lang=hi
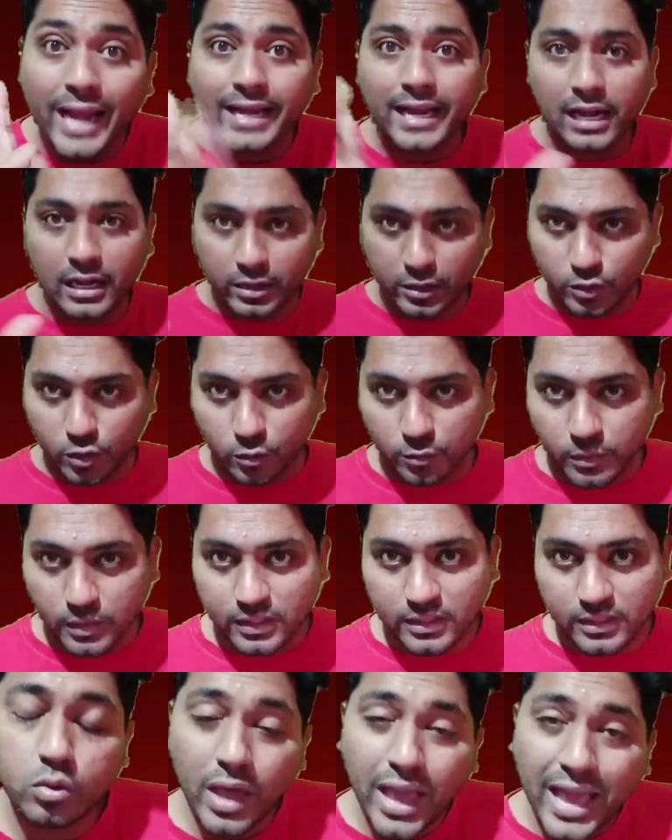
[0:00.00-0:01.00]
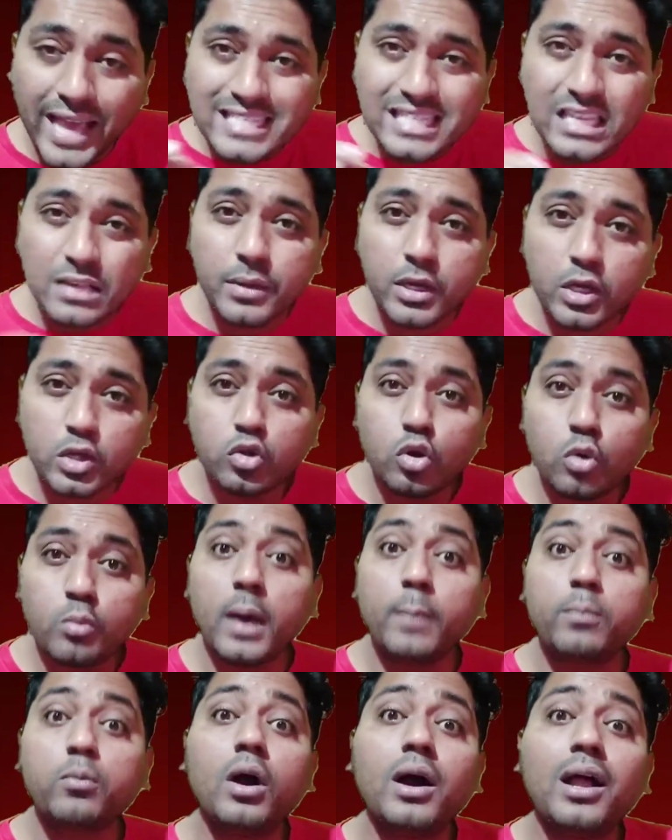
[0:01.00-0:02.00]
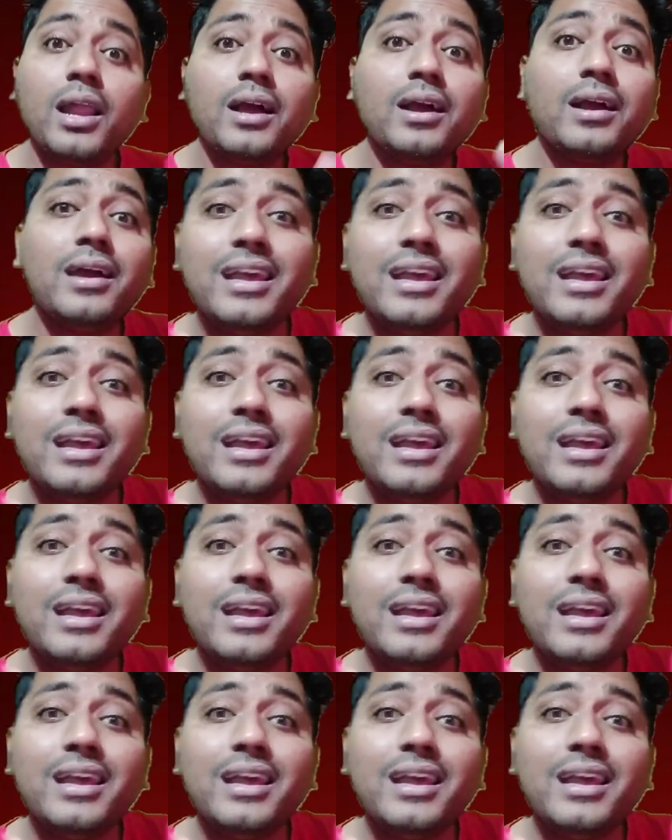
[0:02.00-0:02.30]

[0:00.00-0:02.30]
एडल्ट को मिलती है ऐसे में इस शो में आपको अलग